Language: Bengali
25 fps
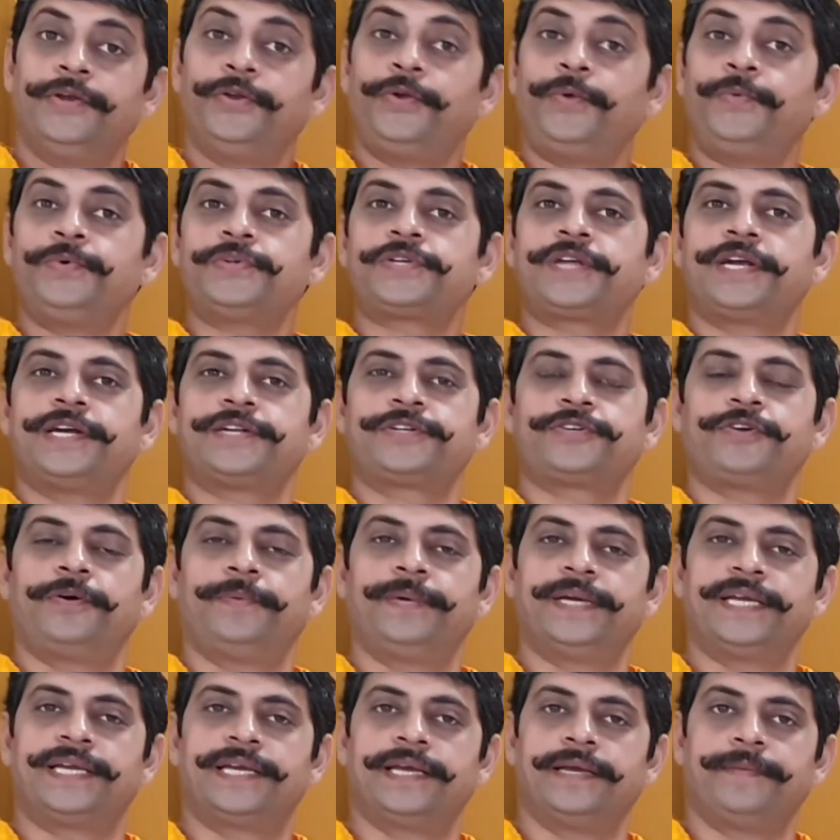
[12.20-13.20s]
নমস্কার
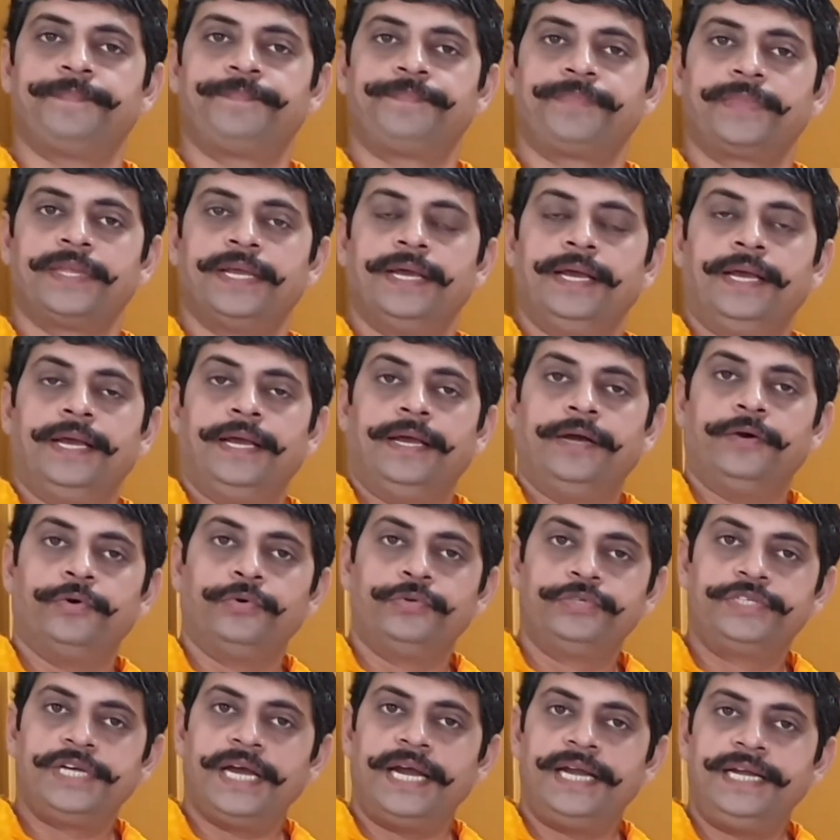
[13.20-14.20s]
সবাইকে
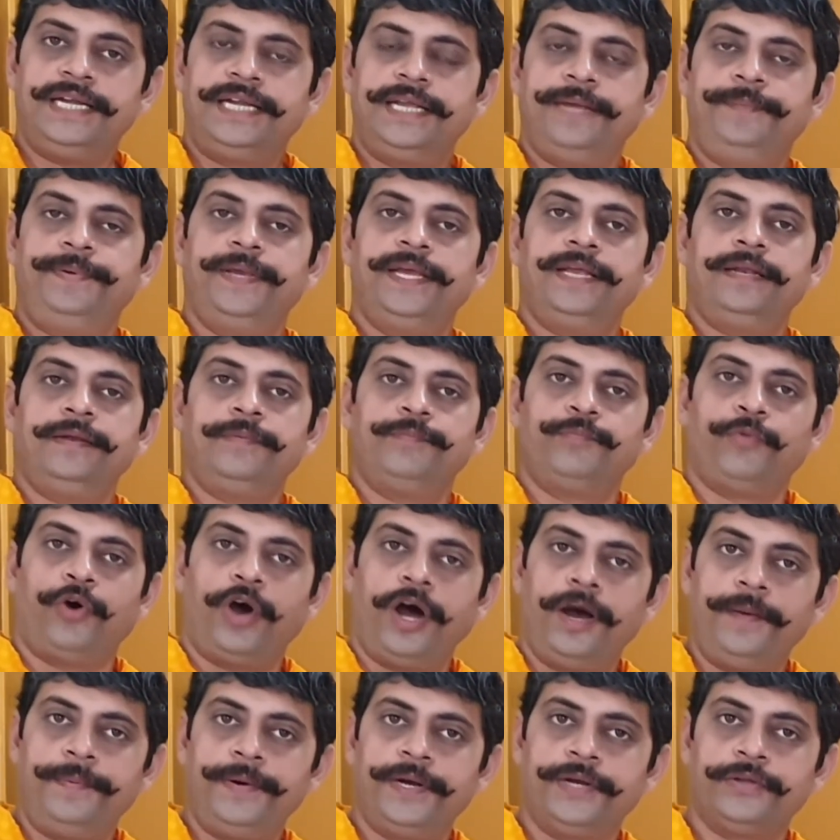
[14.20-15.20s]
উজান টিভির
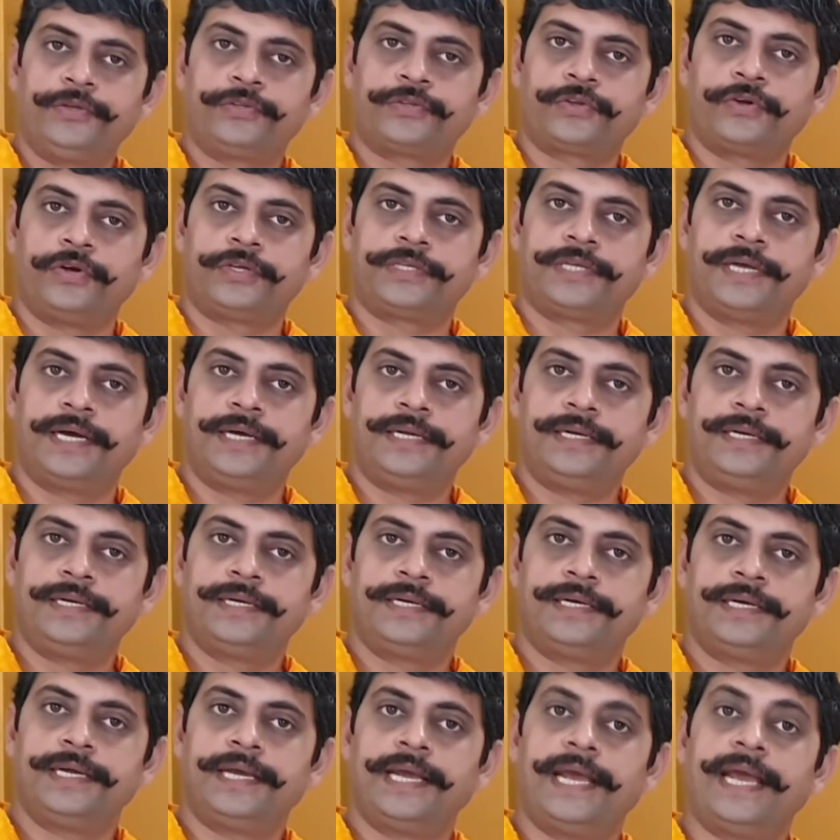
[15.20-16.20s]
মহাভারত কথা
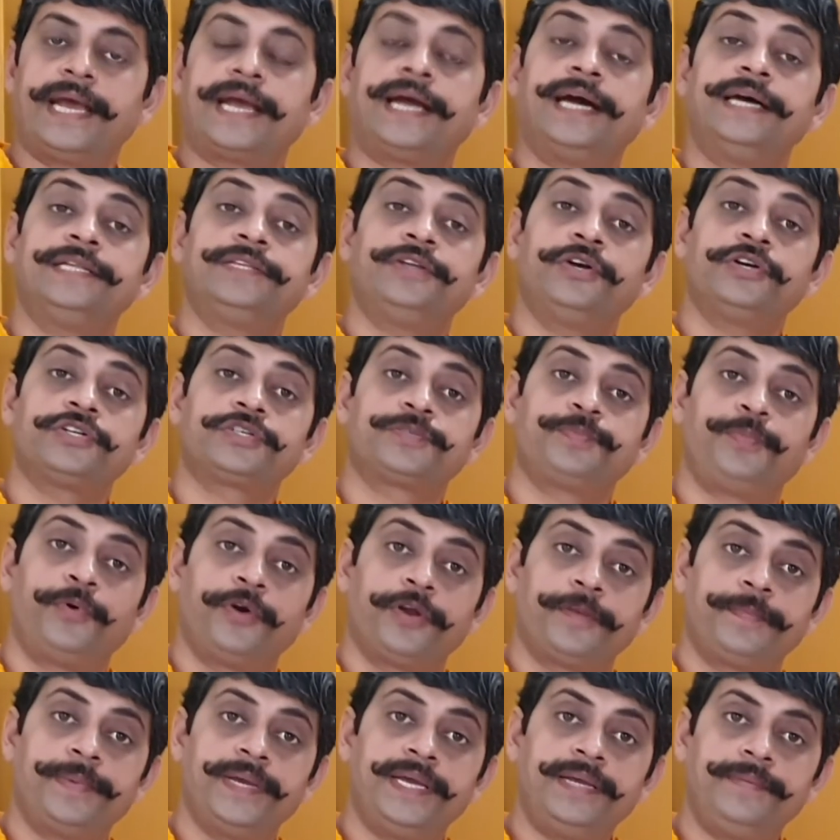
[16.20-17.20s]
একাদশ
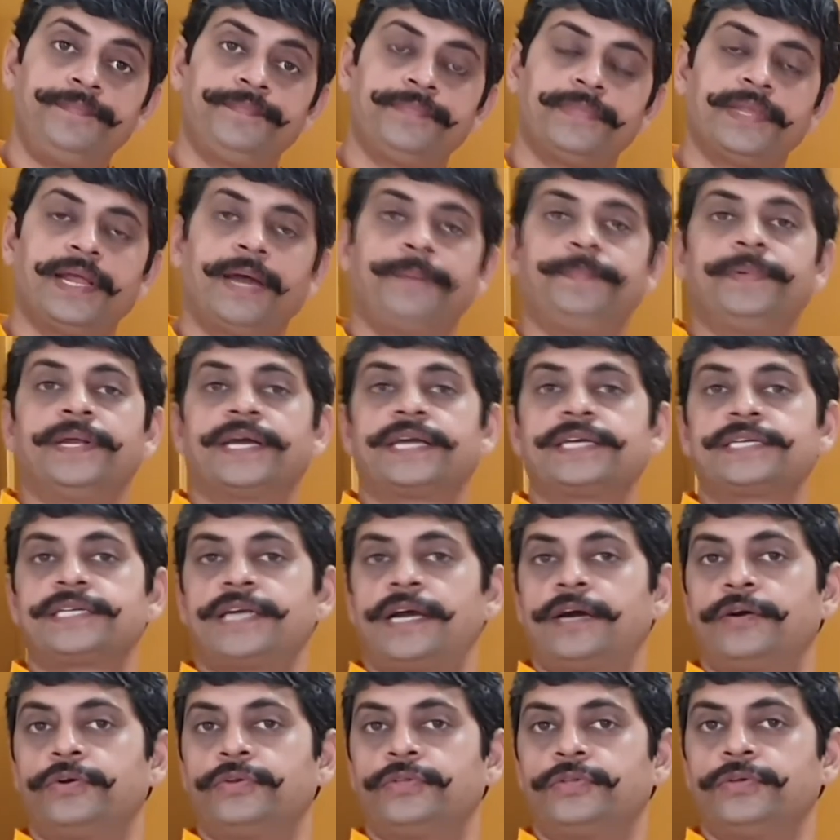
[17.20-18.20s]
পর্বে আপনাকে
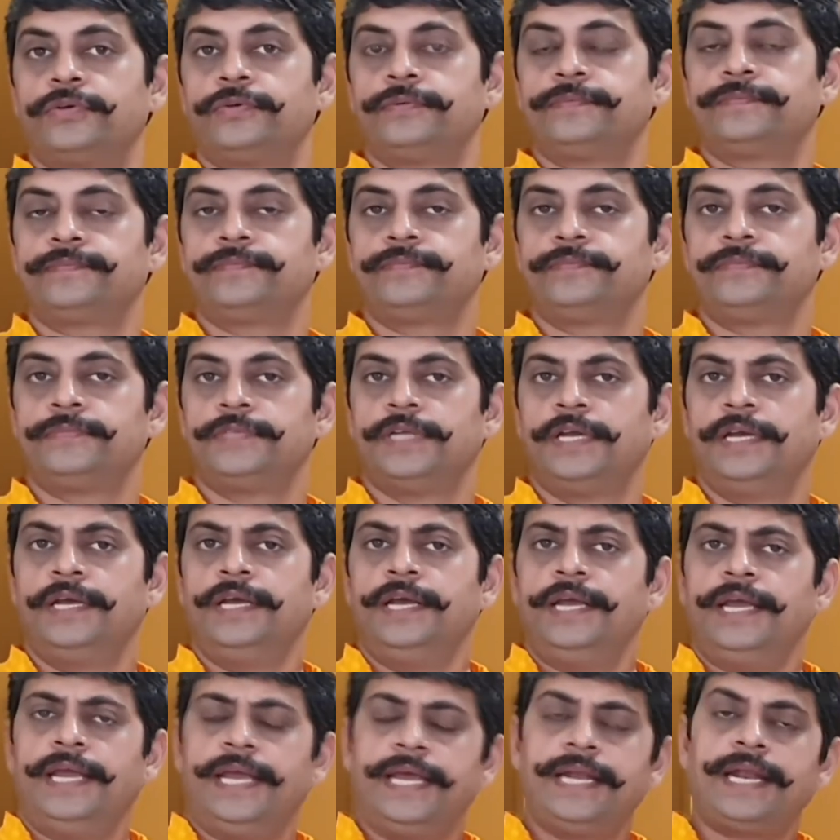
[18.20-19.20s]
স্বাগত
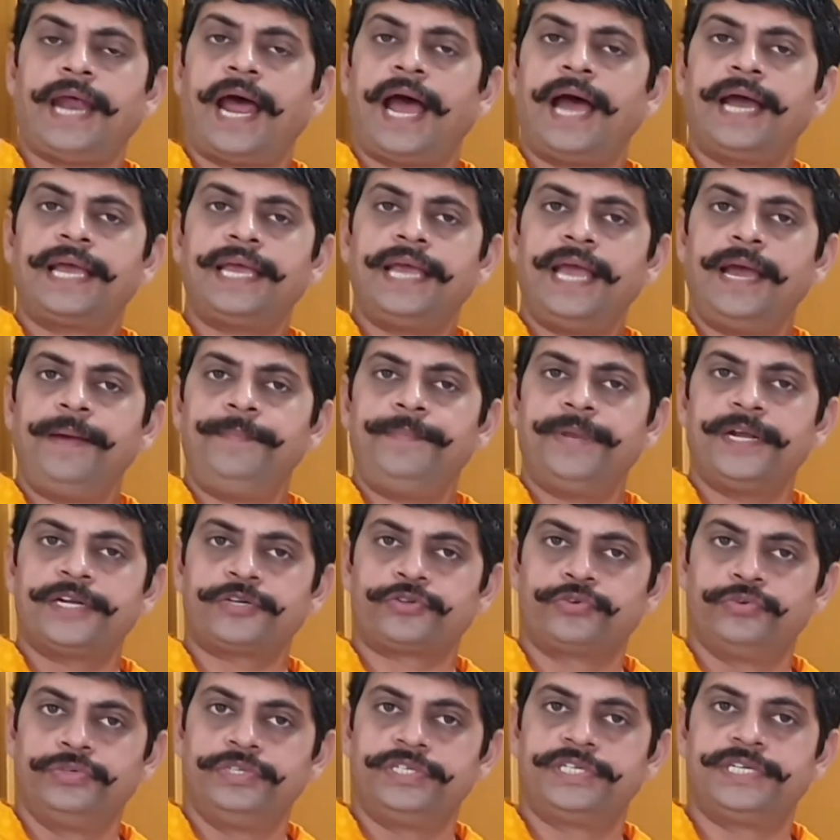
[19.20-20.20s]
এর আগে আমরা
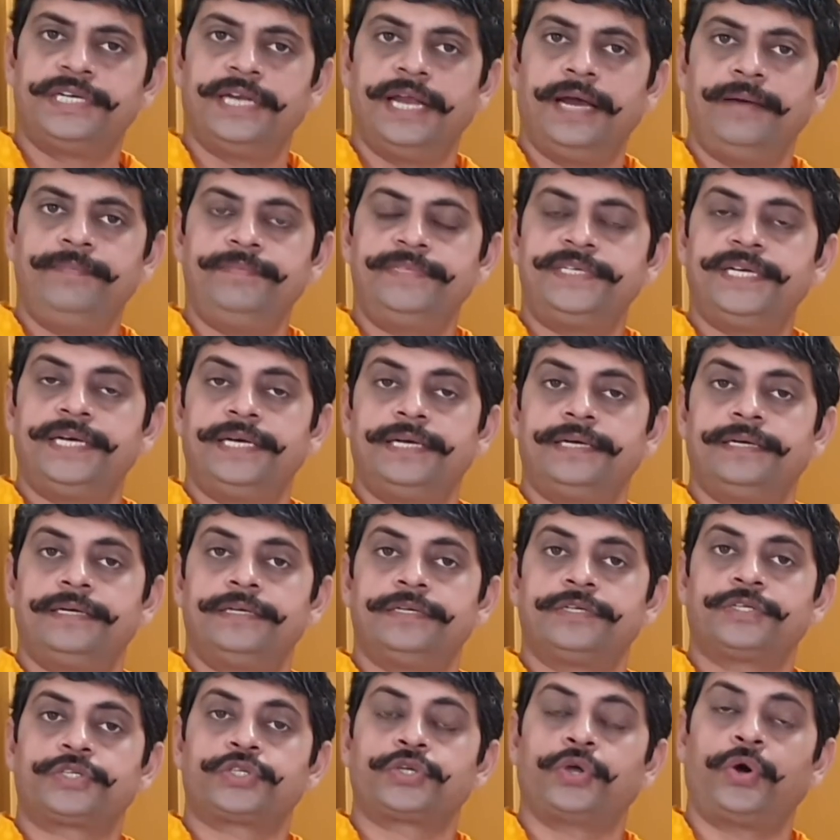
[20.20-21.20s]
শুনছিলাম যে
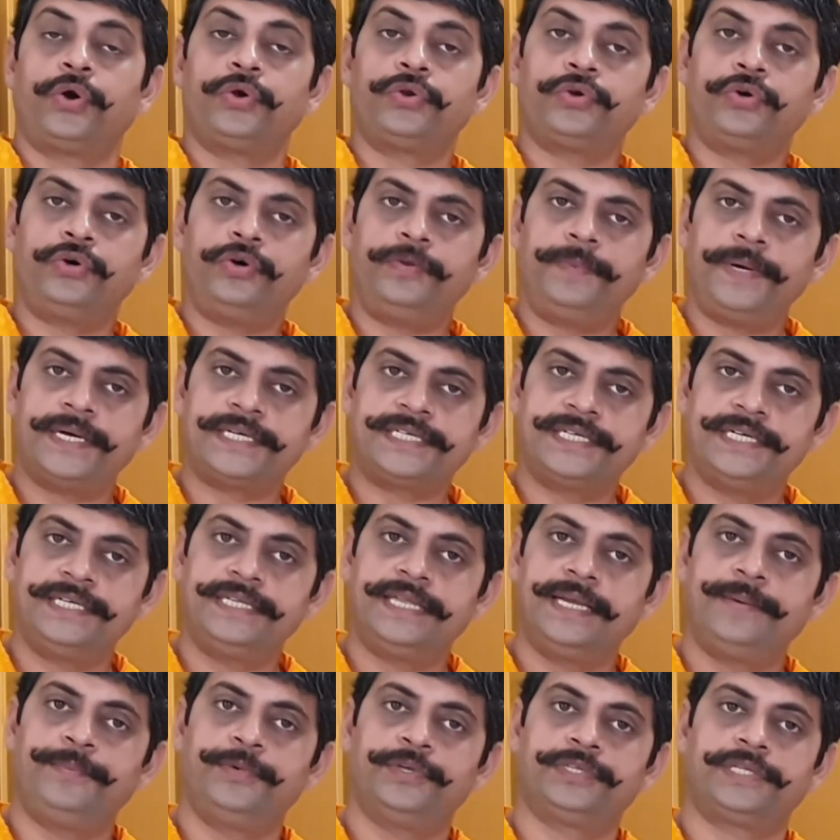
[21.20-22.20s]
স্বর্গবাসী
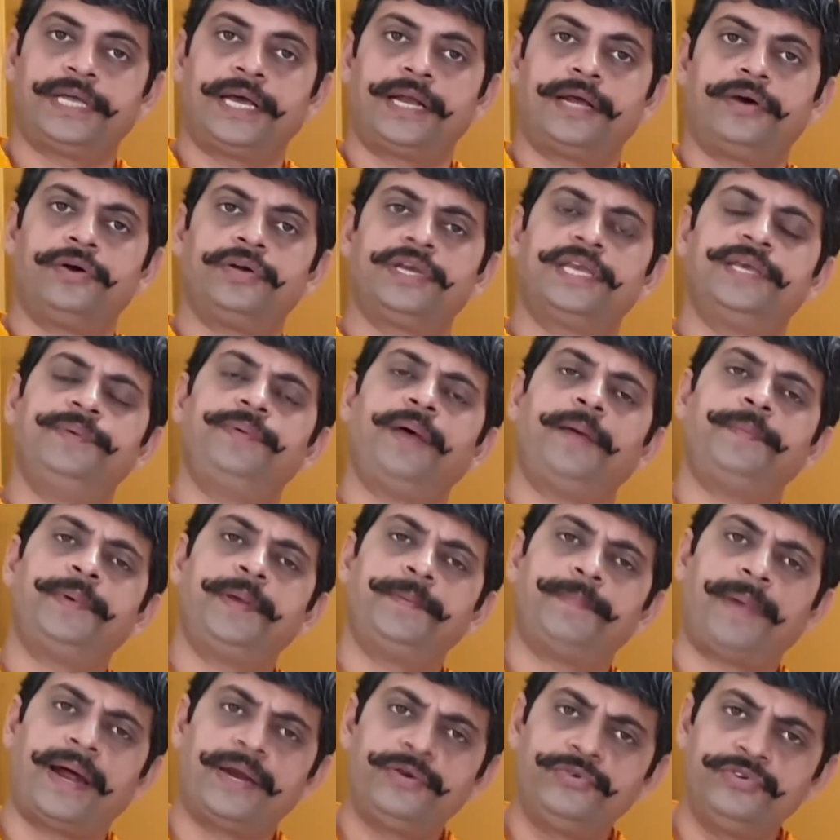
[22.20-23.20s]
দেবতারাও কিভাবে
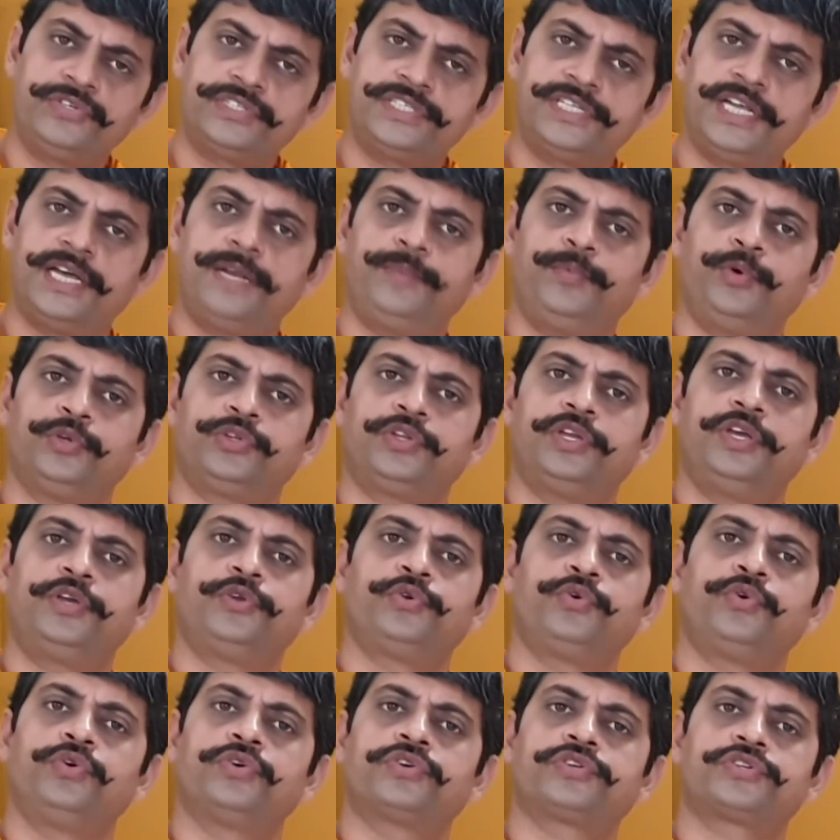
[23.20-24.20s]
মানুষদের মতে
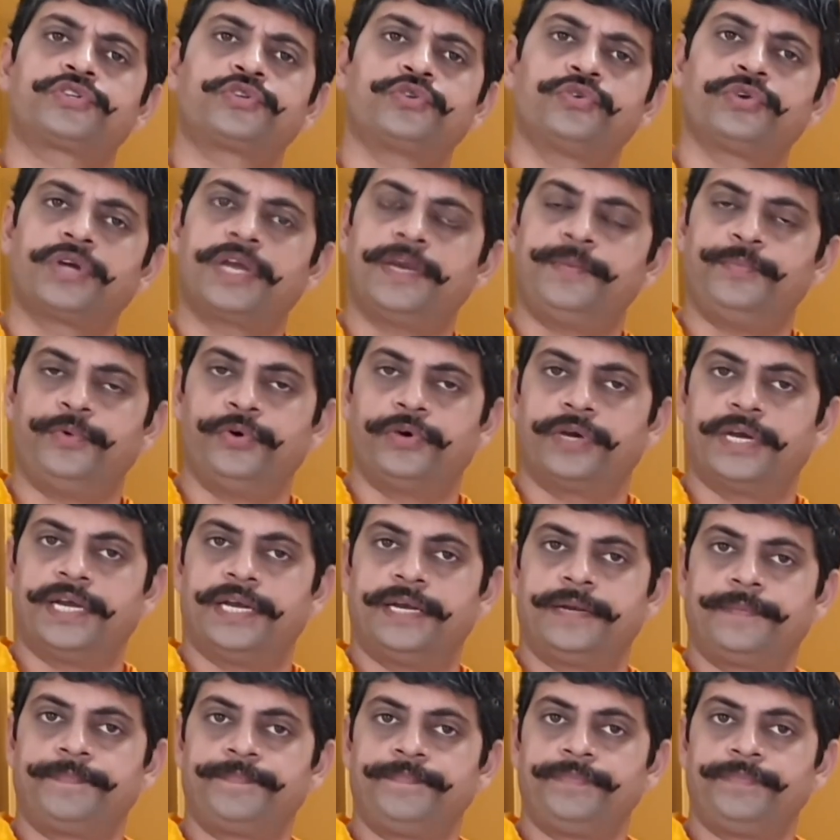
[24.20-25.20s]
রোগ শোকে ভোগেন